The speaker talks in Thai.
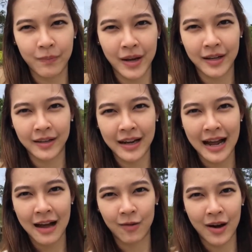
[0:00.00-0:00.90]
เป็น
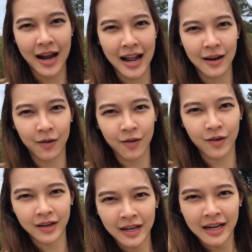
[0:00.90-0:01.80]
เขานะคะ แล้วก็
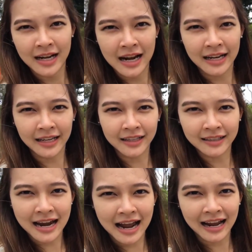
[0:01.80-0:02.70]
อันนี้
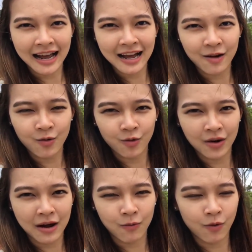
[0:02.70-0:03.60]
คือทางเข้า
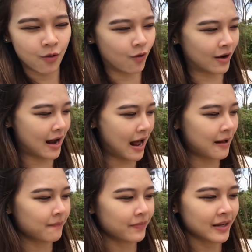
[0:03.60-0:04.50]
เขาวงกฏนะ
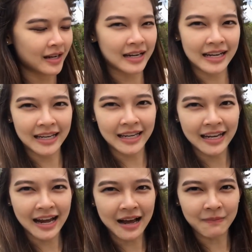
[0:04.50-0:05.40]
คะ ในนี้
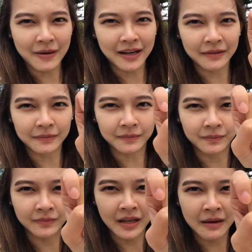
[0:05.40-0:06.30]
นะคะเป็น
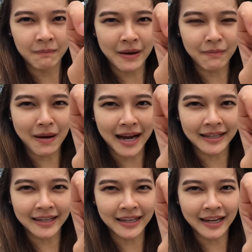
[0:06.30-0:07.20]
เป็นใบ
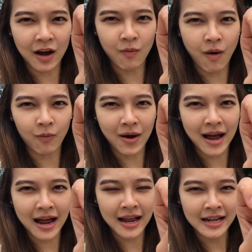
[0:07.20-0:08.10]
ที่เขาบอก
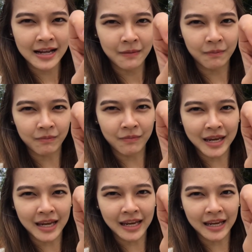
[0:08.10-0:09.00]
ว่า
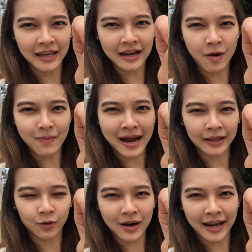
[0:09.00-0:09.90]
มีเป้าหมา
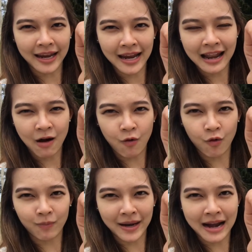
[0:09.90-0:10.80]
ยตรงไหนให้เรา
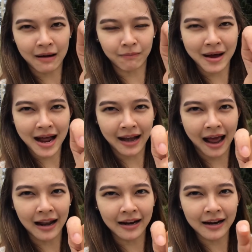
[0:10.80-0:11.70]
ไปทำบ้าง
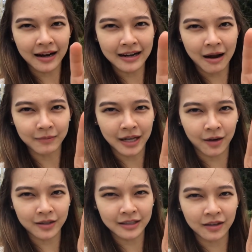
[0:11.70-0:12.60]
นะคะ แล้วทำเสร็
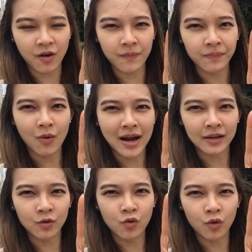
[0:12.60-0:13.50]
จก็จะต้องวา
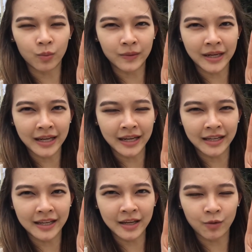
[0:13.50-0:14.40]
ดรูปที่
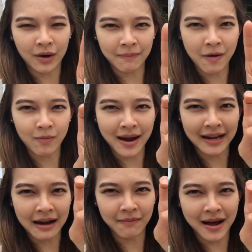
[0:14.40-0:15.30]
ที่อยู่ในเป้าหมา
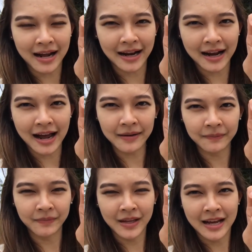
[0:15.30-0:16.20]
ยนั้นมานะคะ
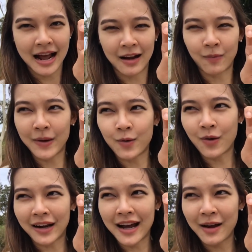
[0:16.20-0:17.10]
อ่ะเราไป
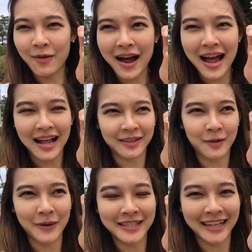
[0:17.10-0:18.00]
ดูกันเลยว่า
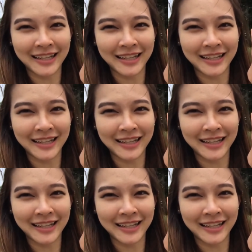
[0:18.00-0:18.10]
จะพิ